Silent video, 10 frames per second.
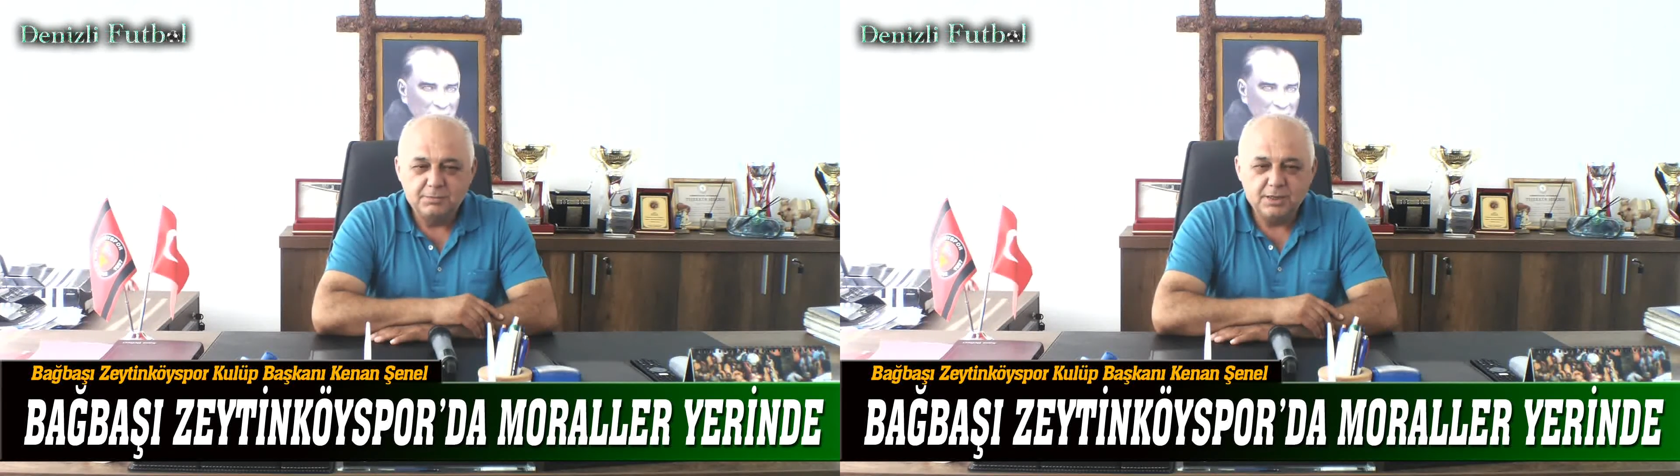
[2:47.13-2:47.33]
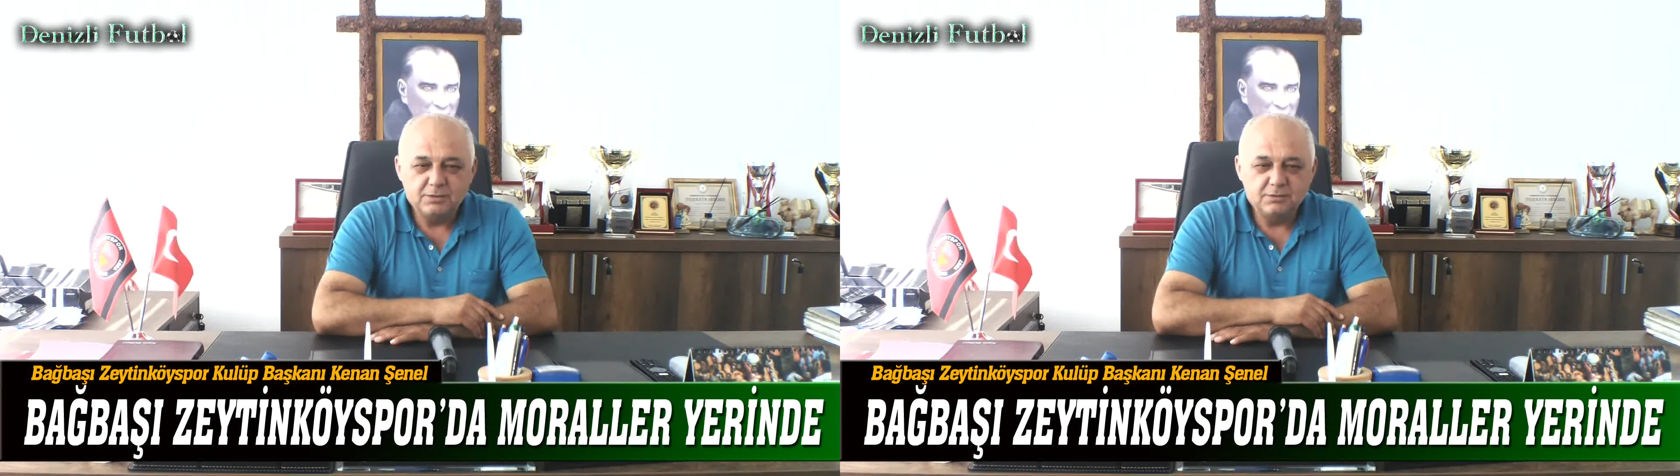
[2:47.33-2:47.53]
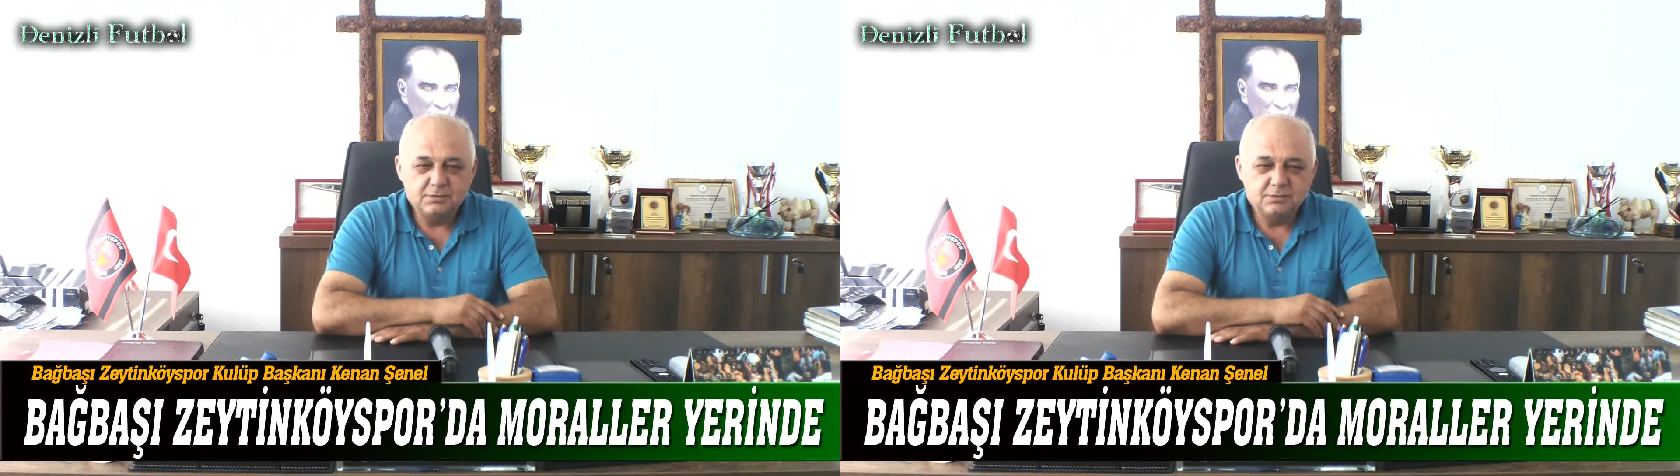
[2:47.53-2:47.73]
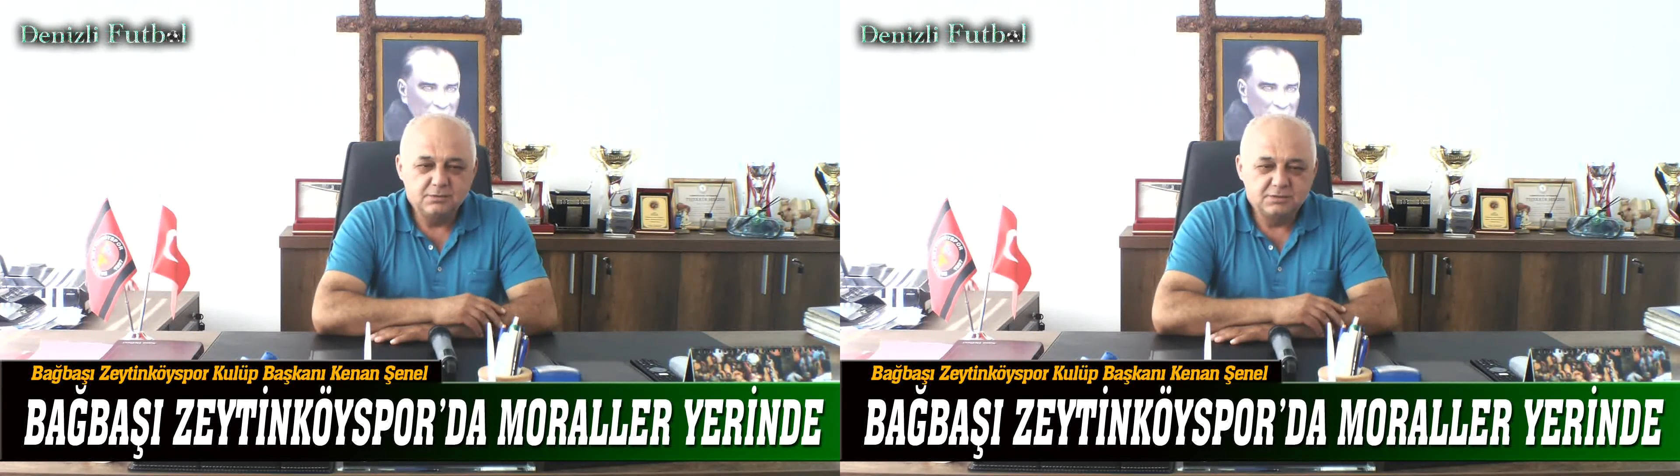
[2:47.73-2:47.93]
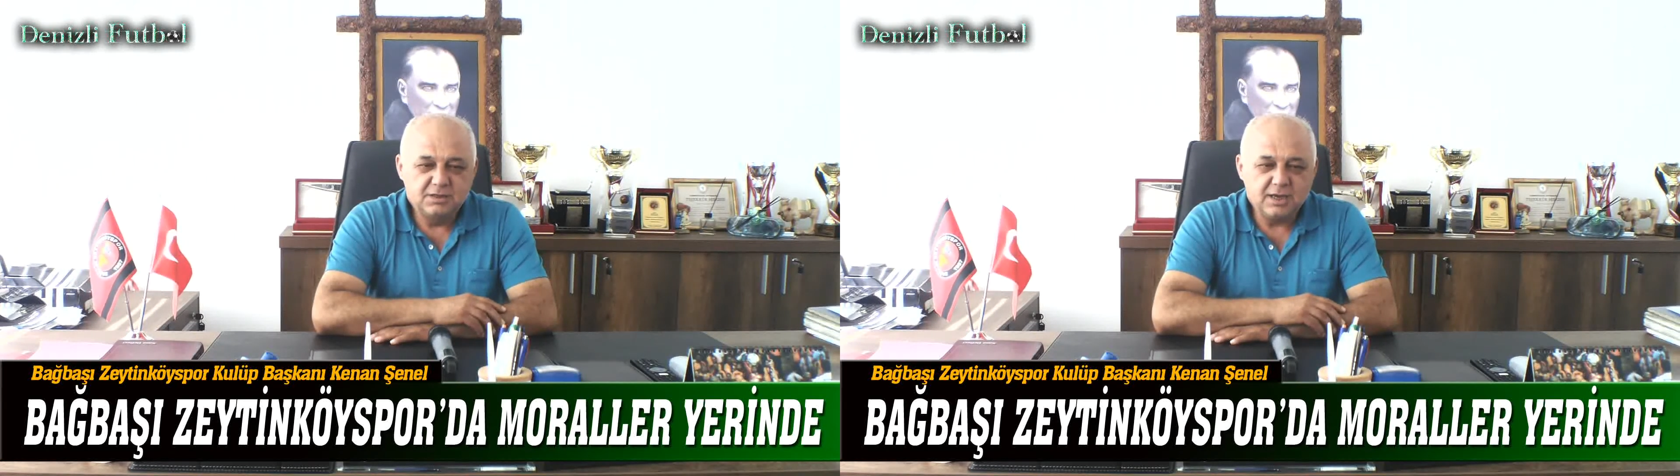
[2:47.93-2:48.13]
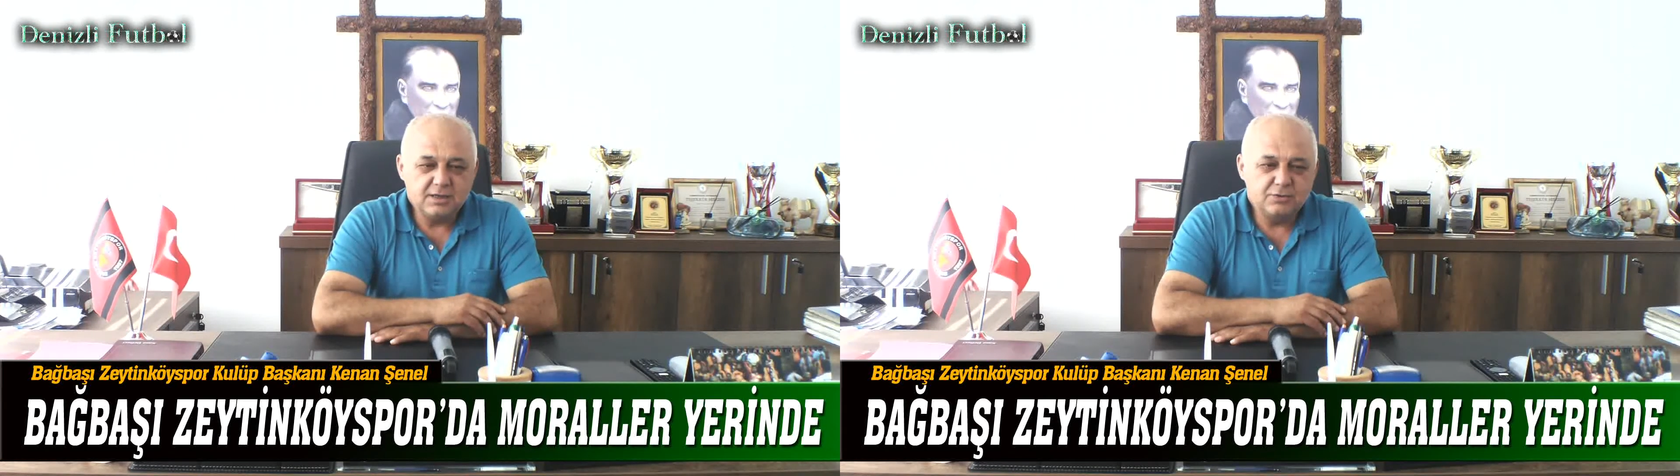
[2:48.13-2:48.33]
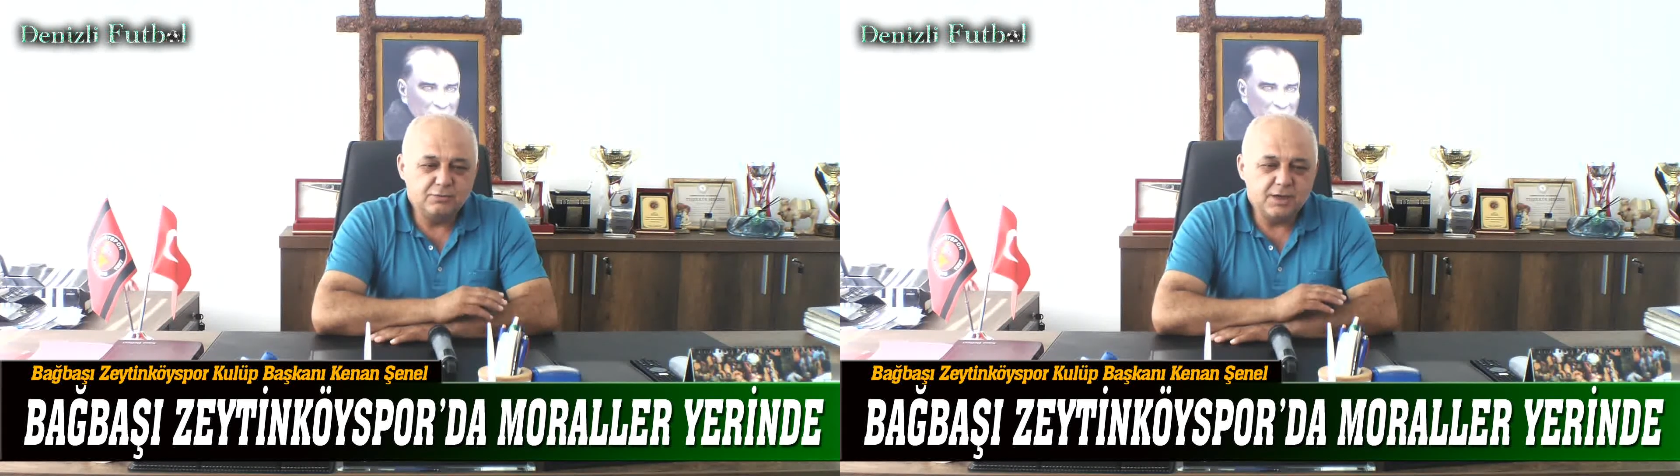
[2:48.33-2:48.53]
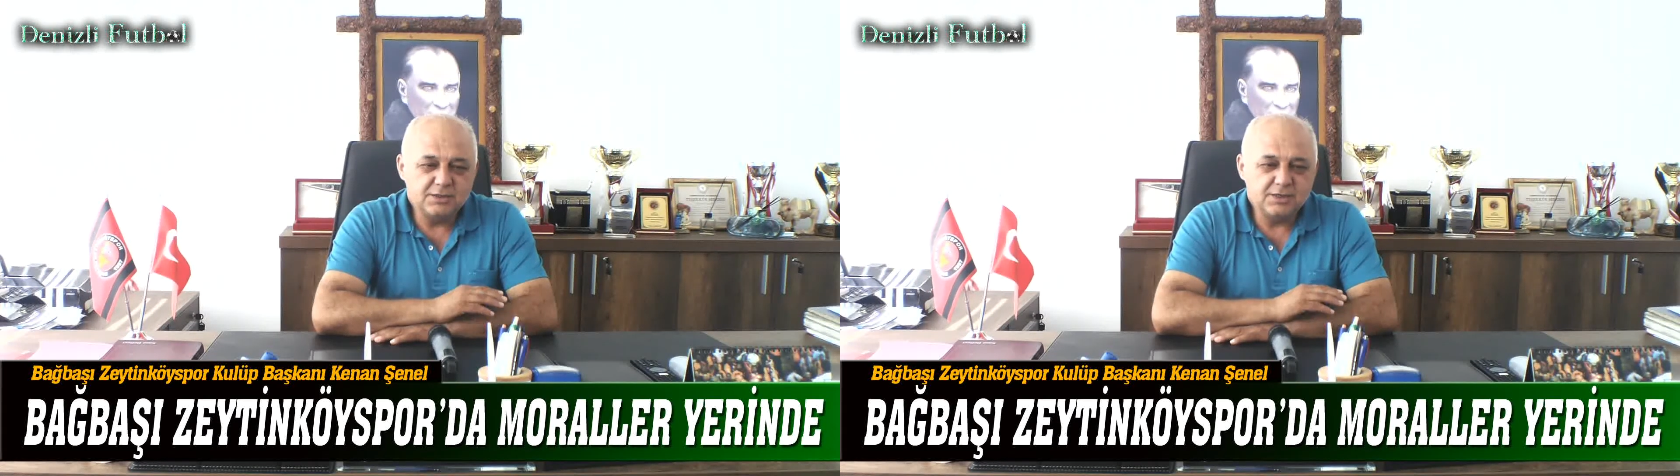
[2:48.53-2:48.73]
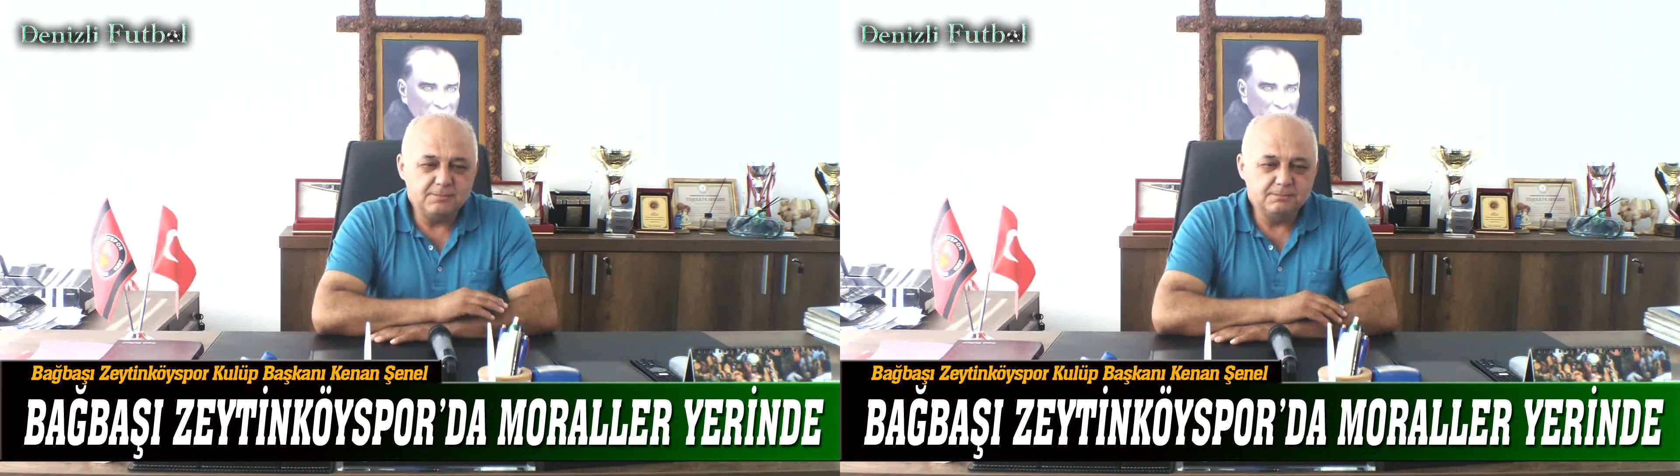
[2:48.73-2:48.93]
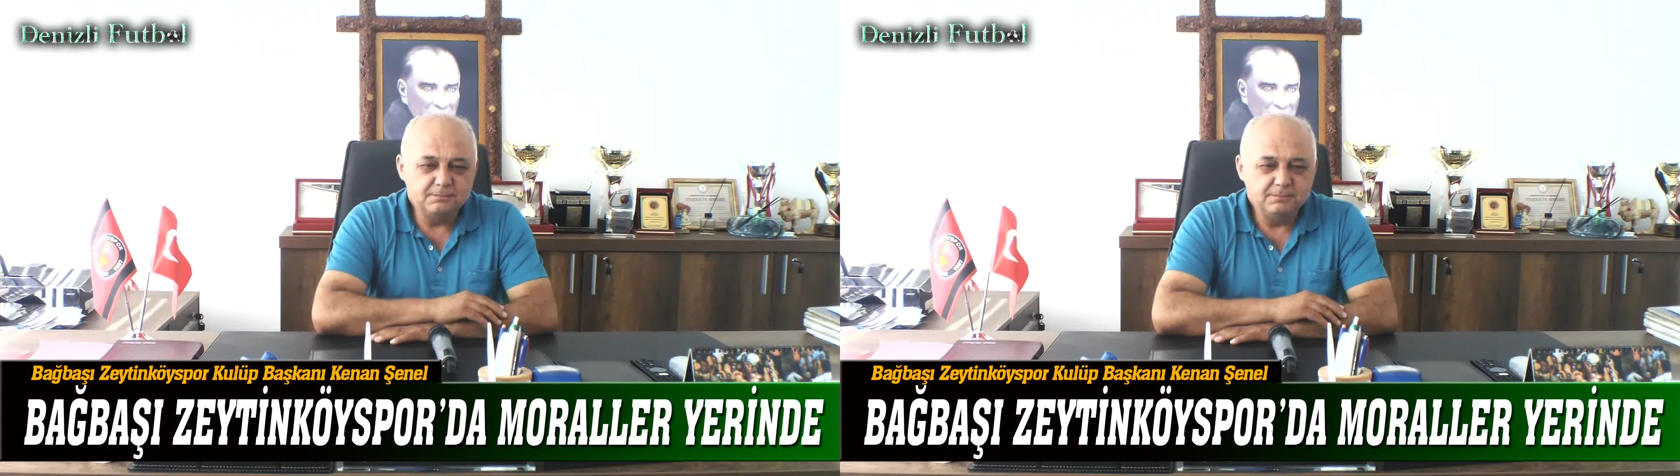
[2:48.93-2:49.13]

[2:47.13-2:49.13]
Ben tek güvencem